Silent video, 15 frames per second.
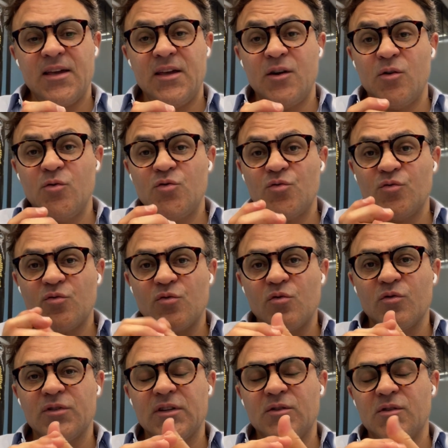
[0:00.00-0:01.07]
eu junto com o
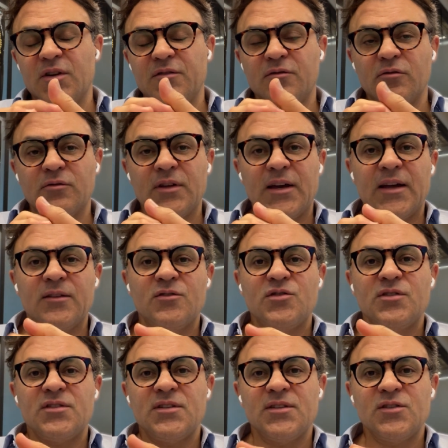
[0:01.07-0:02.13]
Contador Revoltado, a
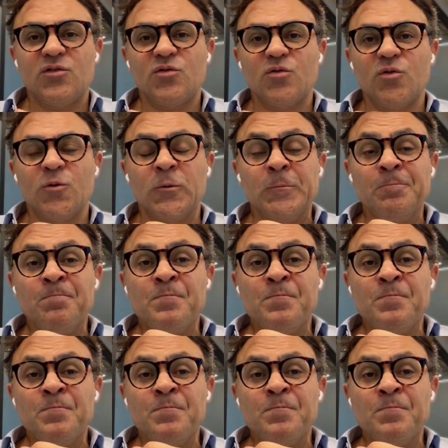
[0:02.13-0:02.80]
gente lançou